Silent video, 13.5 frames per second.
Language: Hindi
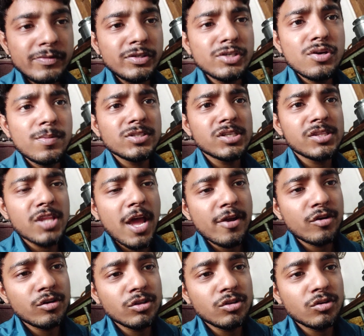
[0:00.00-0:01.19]
वीडियो पसंद
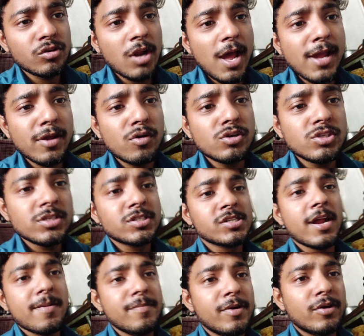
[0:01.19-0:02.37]
आई हो तो लाइक और
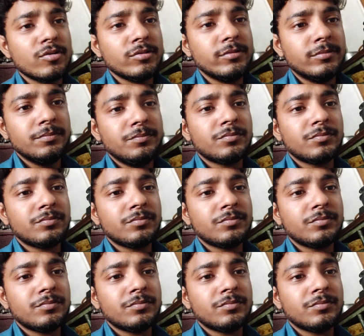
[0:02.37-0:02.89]
सब्सक्राइब करो